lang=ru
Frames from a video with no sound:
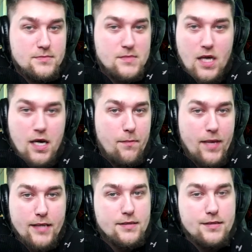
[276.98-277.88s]
а,
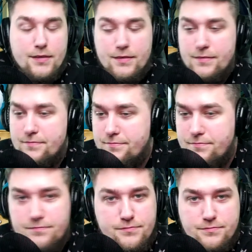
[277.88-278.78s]
ребят, э,
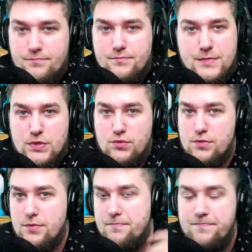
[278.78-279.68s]

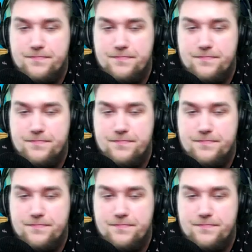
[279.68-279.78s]
ну,